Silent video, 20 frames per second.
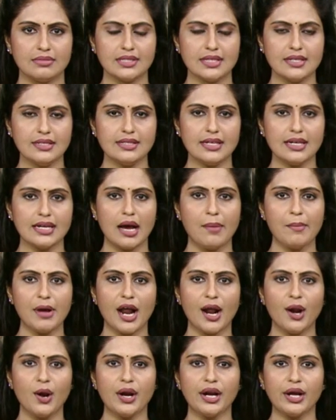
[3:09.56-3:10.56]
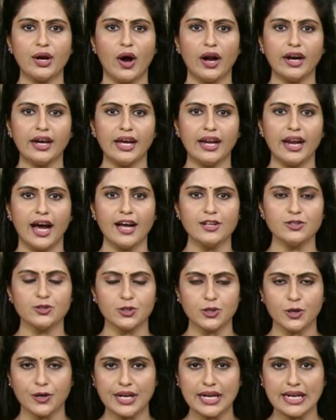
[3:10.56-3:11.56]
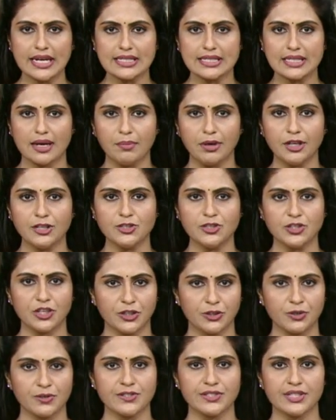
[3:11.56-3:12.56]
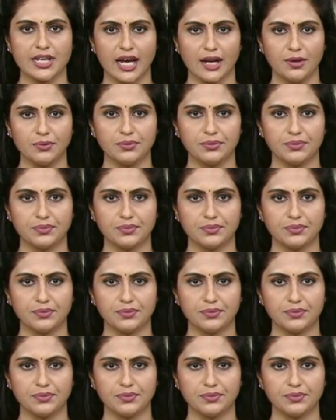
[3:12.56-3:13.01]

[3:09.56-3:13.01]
సీసీ కెమెరాల్లో రికార్డైన చోరీకి సంబంధించిన దృశ్యాలు